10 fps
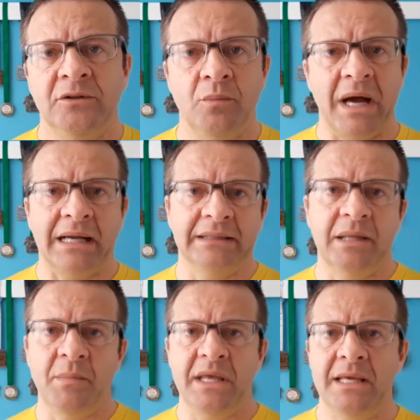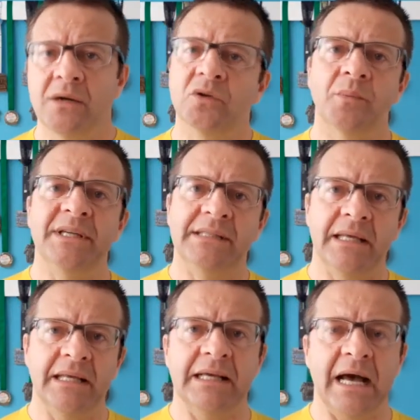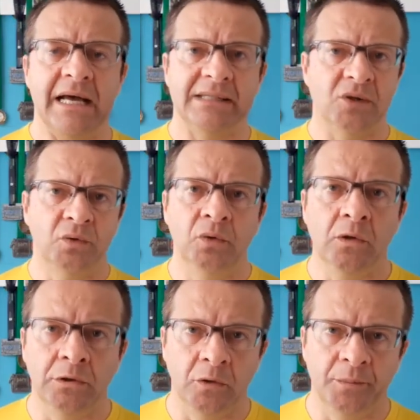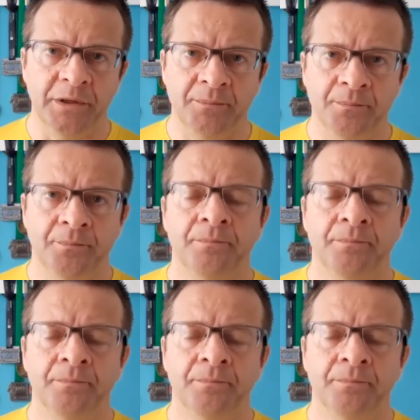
numa academia ou numa esteira em casa ou num clube.